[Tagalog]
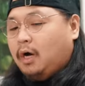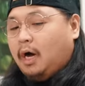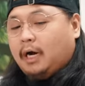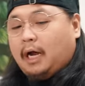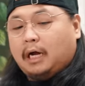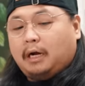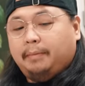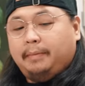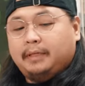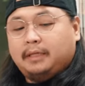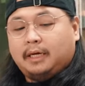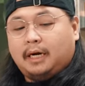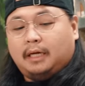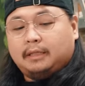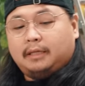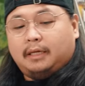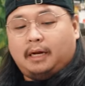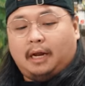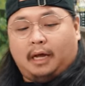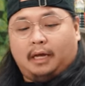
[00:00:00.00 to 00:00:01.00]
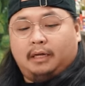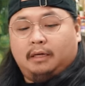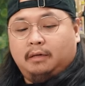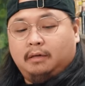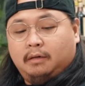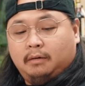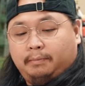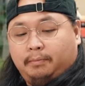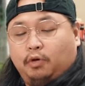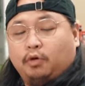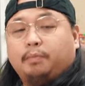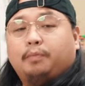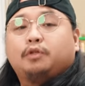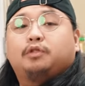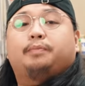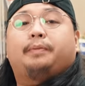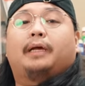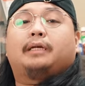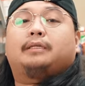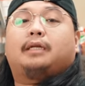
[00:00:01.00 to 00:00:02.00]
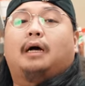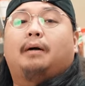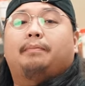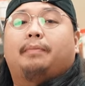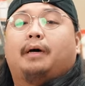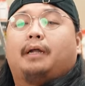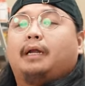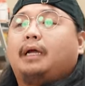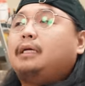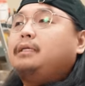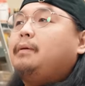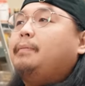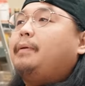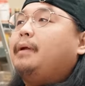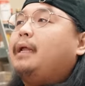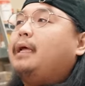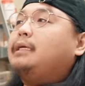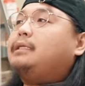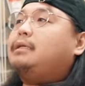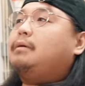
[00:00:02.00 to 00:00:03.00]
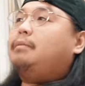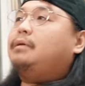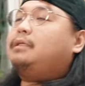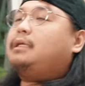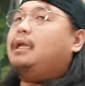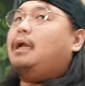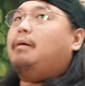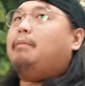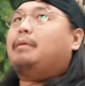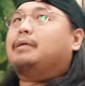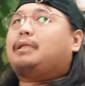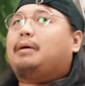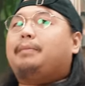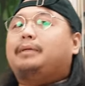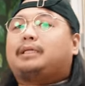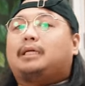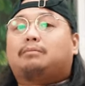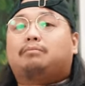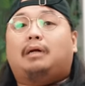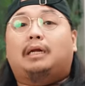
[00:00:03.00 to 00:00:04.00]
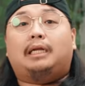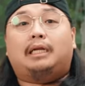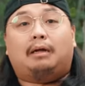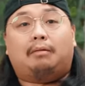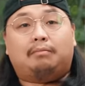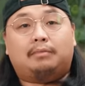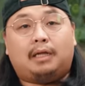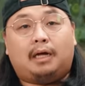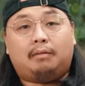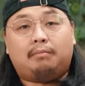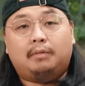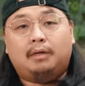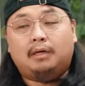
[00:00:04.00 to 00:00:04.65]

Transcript: Ang gagamitin natin ay Pure Food Fiesta Ham, pare. Kasi parehas naman silang matamis at malinam na.